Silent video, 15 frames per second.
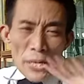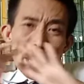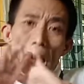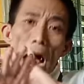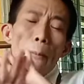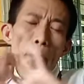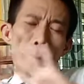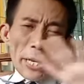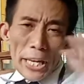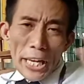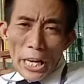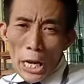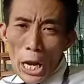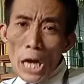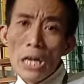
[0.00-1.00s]
อย่าเพิ่งคิ
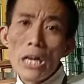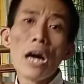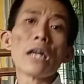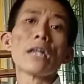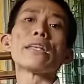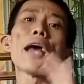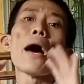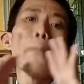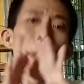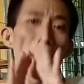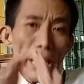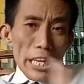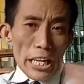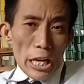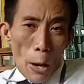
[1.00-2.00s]
ดเรื่องเงินอย่าเพิ่ง
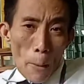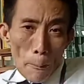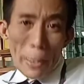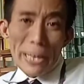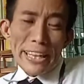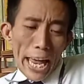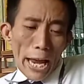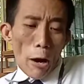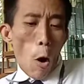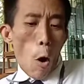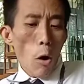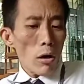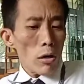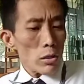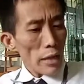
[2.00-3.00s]
คิดเรื่องปัจจัยของ
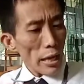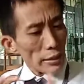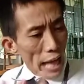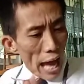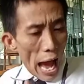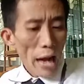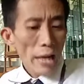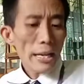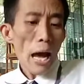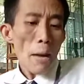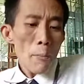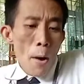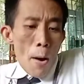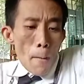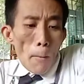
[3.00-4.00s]
ต่างๆนะ
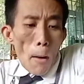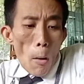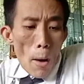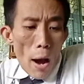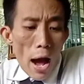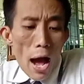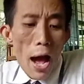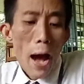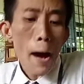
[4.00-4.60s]
เพราะว่า